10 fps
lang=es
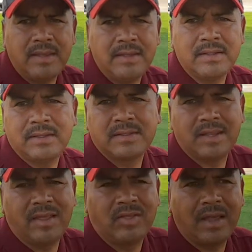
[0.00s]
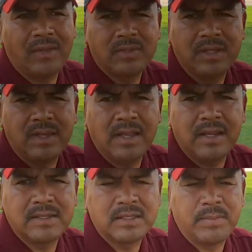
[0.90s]
ahí sentado si
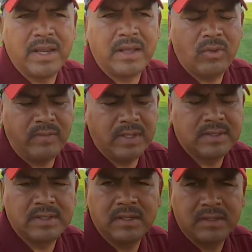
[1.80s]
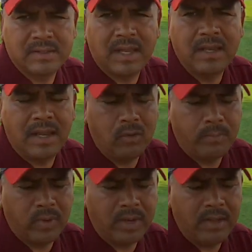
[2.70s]
quieres, esperando a ver si sale algo
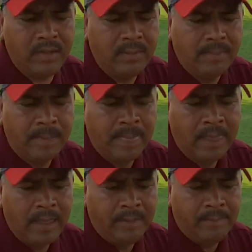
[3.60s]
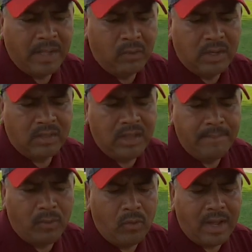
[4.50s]
por ahí pero el
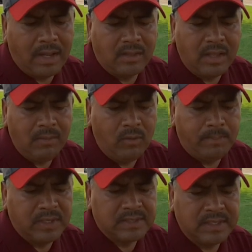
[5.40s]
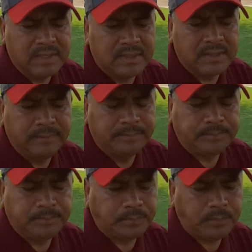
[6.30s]
tiempo activo pues es
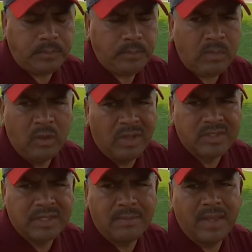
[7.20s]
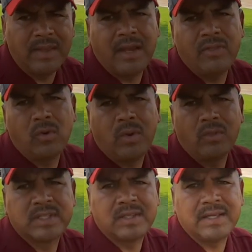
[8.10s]
cuando estás manejando,
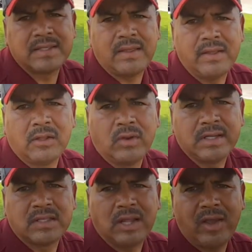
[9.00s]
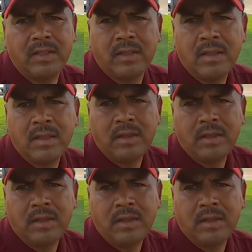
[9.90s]
cuando estás adentro del restaurante.